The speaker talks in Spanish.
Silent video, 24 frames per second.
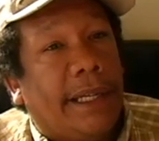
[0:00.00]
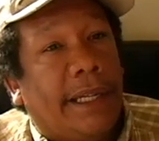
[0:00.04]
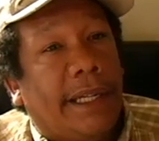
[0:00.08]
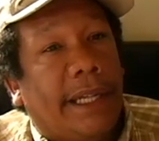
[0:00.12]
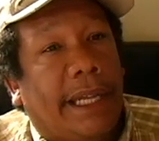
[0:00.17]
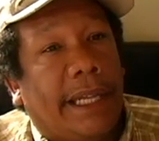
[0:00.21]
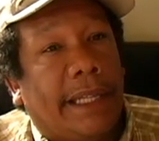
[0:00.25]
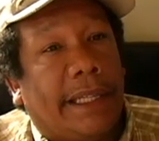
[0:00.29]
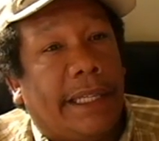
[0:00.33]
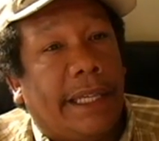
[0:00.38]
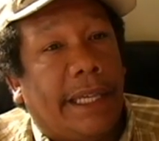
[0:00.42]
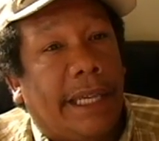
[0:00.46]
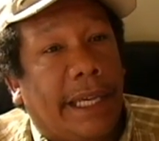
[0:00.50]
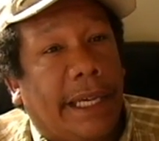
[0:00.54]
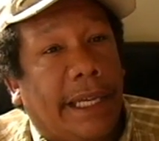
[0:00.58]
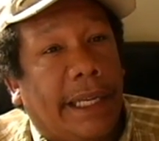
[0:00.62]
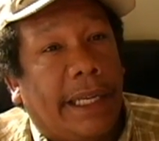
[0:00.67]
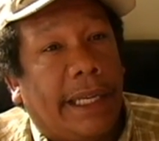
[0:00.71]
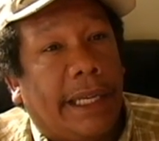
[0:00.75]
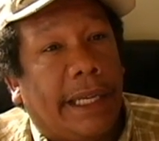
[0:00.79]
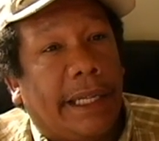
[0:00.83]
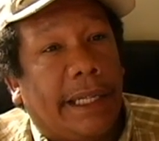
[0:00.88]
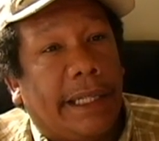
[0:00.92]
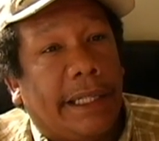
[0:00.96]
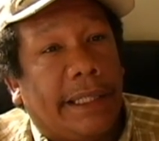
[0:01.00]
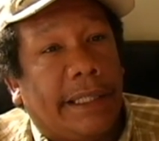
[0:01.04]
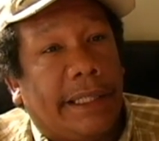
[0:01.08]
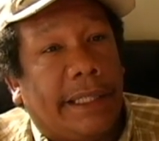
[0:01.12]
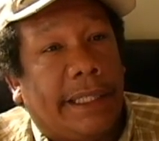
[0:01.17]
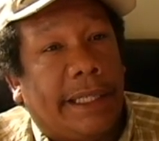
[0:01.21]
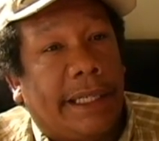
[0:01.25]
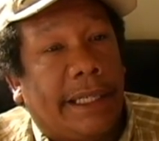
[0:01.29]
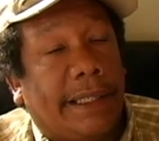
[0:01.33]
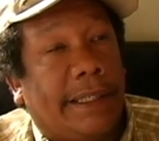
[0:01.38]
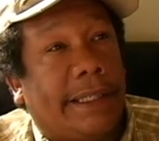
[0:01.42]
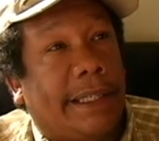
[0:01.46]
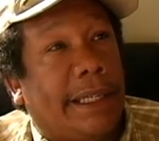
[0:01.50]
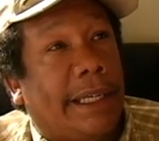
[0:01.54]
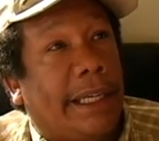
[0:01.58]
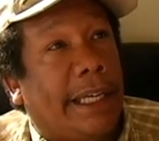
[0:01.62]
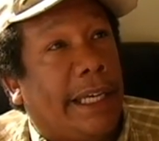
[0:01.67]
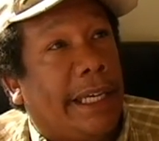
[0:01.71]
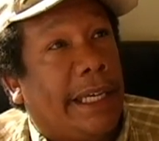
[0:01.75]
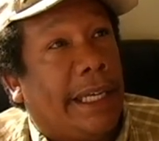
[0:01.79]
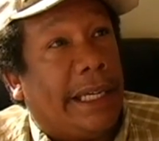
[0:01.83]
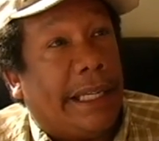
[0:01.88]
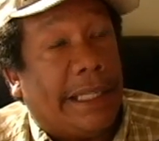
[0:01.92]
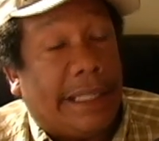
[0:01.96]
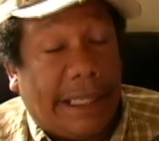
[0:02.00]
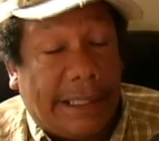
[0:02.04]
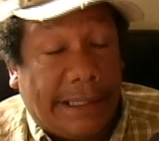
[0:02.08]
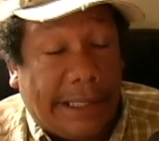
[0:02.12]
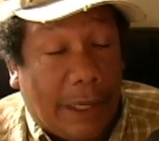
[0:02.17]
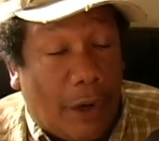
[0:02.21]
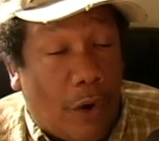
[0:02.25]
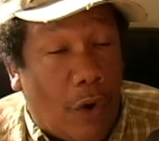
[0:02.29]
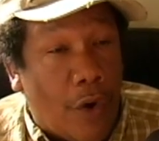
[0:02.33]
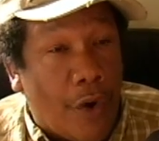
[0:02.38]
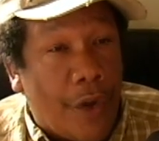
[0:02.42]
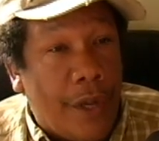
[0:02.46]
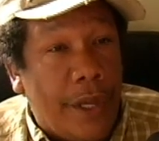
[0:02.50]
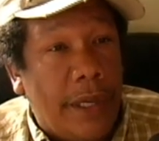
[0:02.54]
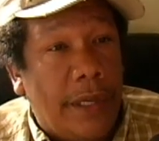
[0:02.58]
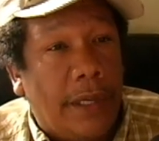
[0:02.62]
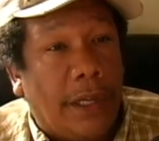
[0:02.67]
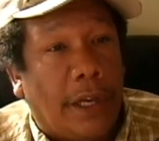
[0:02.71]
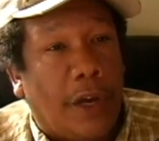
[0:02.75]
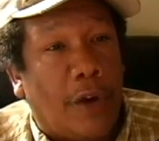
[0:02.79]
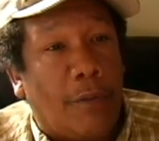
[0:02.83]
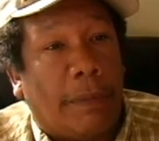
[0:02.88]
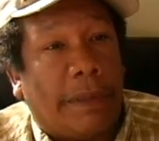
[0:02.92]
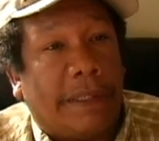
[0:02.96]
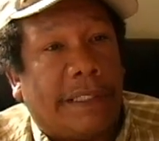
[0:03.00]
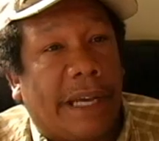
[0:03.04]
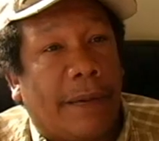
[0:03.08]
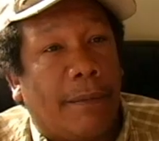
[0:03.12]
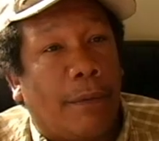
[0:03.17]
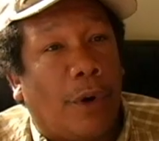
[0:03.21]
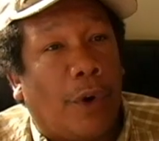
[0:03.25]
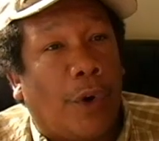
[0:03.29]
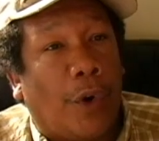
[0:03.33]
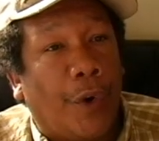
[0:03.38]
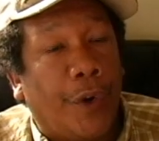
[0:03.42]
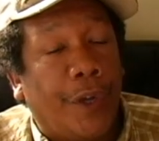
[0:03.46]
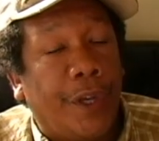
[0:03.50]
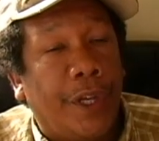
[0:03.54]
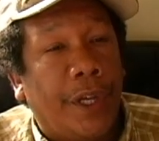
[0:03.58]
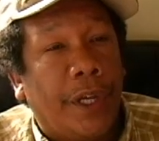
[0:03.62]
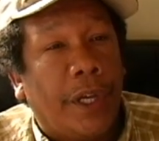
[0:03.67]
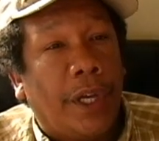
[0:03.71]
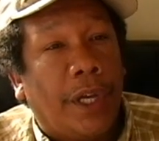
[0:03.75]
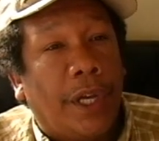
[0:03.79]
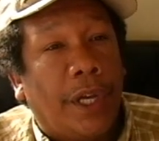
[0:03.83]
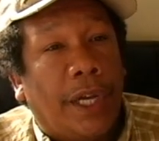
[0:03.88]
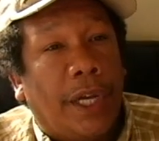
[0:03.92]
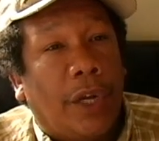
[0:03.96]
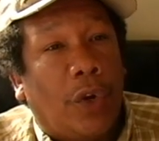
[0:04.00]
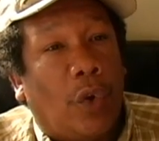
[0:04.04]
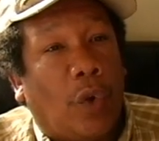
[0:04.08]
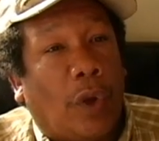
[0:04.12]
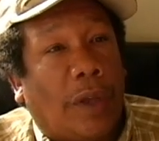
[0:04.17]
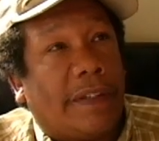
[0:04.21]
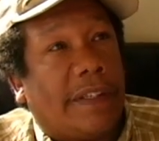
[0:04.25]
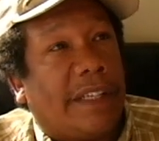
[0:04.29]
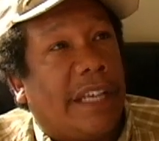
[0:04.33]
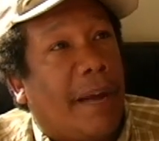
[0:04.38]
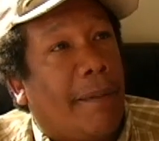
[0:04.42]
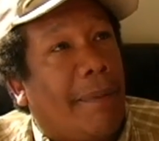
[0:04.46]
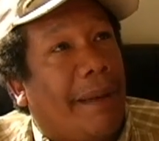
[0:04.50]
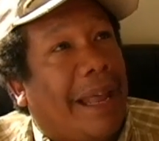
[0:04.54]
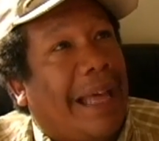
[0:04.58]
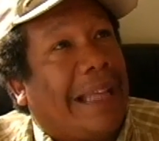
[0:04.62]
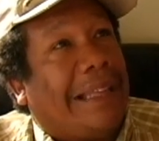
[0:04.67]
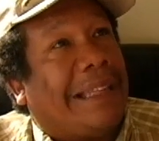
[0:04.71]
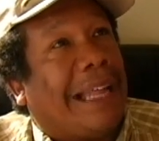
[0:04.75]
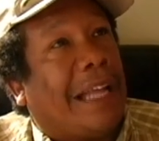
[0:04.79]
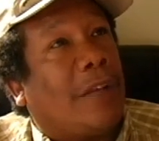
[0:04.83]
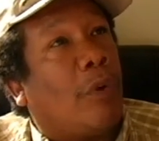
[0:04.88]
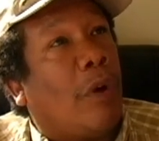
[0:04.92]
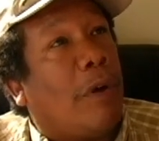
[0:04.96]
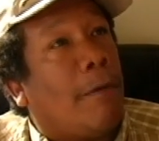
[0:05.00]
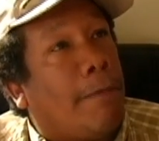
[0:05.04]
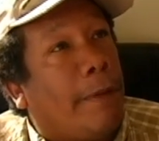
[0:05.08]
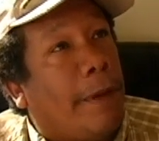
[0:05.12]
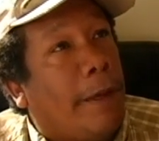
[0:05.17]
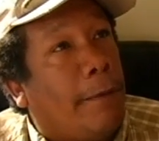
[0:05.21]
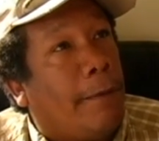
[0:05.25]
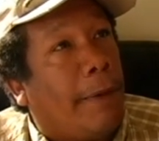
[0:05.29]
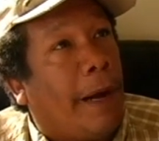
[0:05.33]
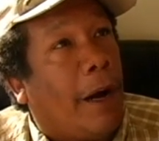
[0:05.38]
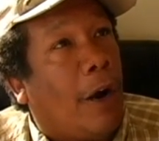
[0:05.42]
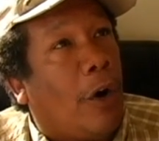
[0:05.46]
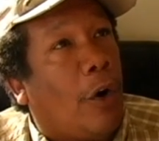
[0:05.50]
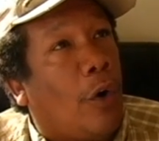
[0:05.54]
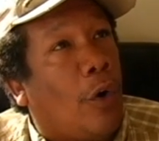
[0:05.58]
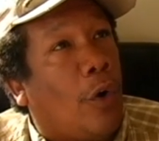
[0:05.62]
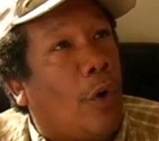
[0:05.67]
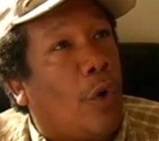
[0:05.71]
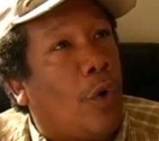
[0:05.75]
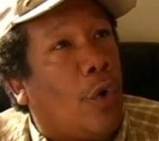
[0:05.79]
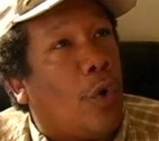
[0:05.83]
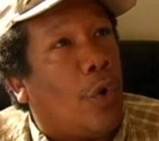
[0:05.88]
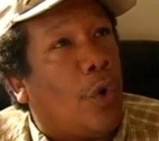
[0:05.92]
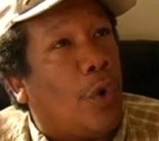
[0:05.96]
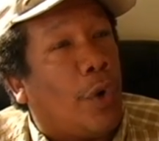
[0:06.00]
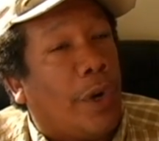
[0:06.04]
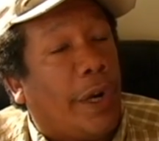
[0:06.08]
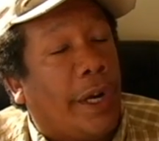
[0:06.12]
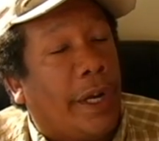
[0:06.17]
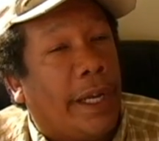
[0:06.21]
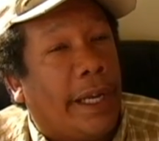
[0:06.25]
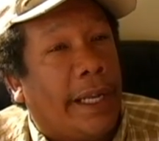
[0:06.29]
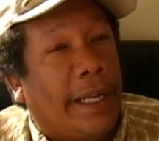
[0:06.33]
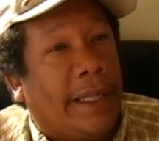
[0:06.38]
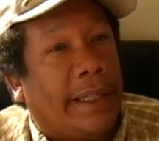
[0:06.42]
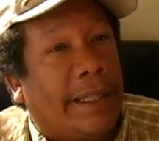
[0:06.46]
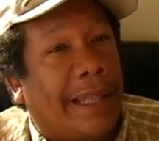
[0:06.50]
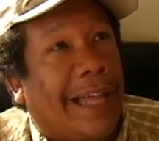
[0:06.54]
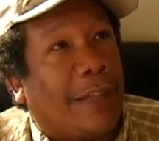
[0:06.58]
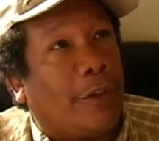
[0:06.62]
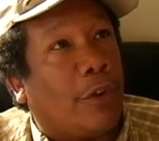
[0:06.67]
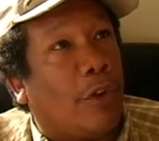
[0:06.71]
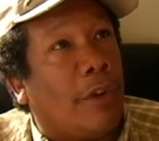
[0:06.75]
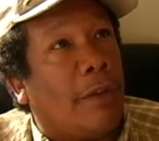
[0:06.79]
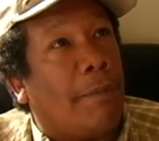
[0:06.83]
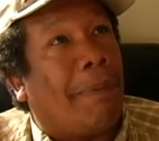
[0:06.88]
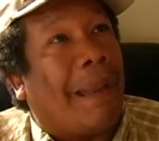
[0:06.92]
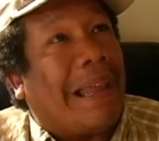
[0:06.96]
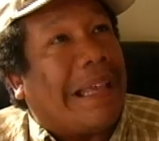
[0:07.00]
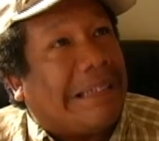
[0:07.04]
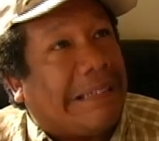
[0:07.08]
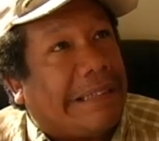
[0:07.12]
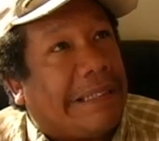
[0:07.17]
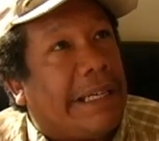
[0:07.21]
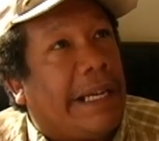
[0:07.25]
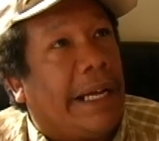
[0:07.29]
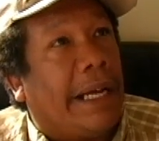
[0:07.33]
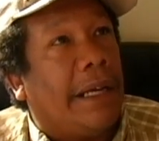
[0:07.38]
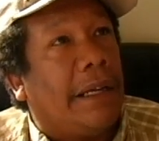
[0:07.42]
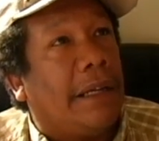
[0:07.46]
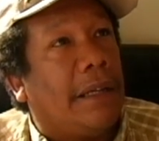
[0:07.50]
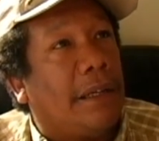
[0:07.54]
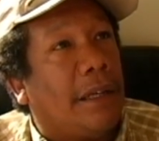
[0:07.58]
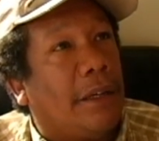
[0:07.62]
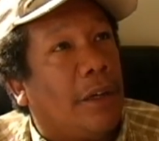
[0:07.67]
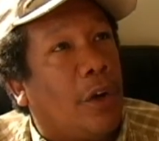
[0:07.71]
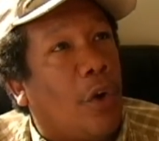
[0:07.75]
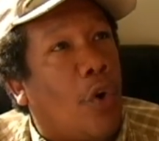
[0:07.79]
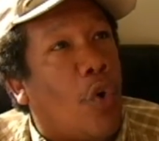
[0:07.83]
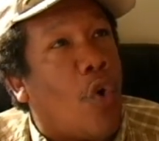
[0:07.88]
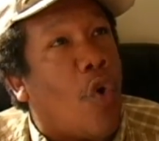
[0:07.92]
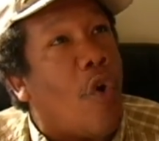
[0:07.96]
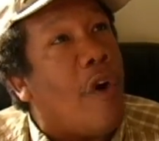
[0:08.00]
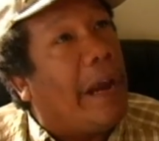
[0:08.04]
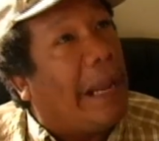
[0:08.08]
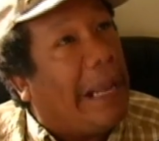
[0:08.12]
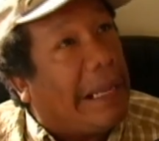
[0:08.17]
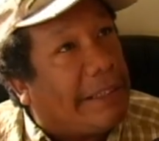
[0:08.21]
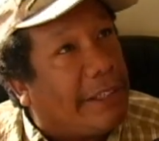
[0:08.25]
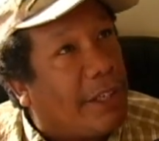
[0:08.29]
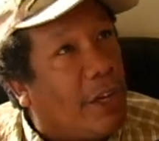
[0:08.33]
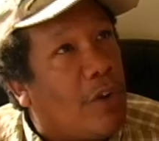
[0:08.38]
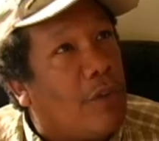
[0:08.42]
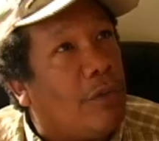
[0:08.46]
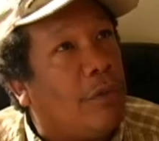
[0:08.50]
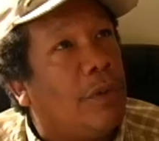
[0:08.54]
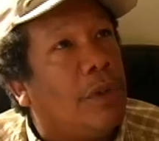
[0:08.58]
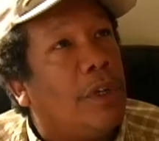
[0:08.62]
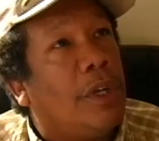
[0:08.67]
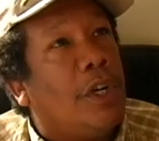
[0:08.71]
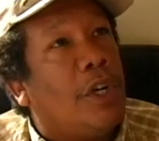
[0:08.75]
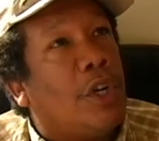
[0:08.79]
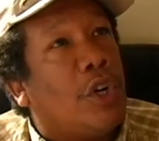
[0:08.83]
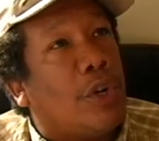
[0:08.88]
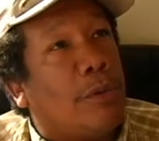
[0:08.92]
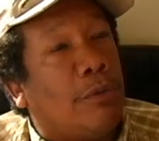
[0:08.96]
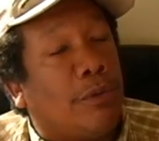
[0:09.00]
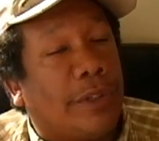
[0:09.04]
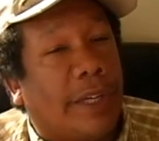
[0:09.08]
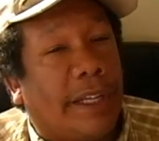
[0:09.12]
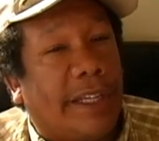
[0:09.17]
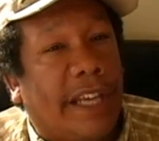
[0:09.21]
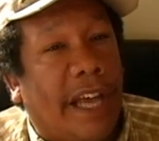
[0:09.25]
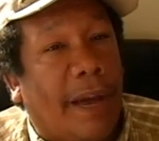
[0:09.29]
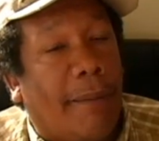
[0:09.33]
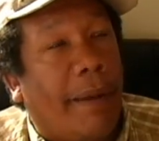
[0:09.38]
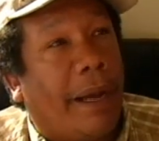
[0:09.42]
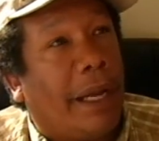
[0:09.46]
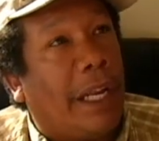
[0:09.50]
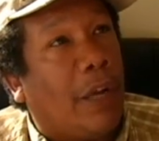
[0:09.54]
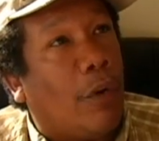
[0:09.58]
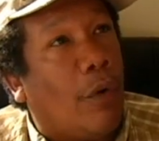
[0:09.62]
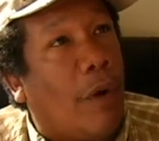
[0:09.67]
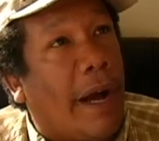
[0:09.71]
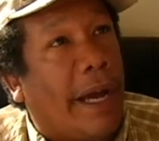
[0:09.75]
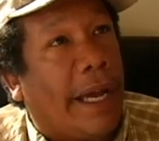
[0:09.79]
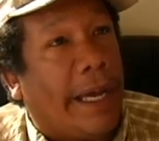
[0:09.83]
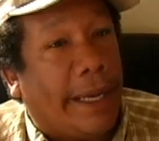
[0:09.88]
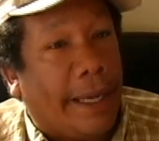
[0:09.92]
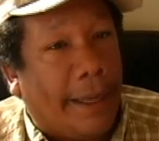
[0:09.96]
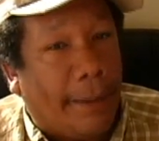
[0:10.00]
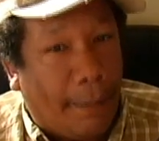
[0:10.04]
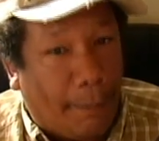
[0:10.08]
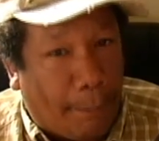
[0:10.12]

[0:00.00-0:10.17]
que tiene desde, desde hoy, comenzamos hoy, lo que se llama las estatuas vivas o el teatro de plástica o congelación, como se le llama en el lenguaje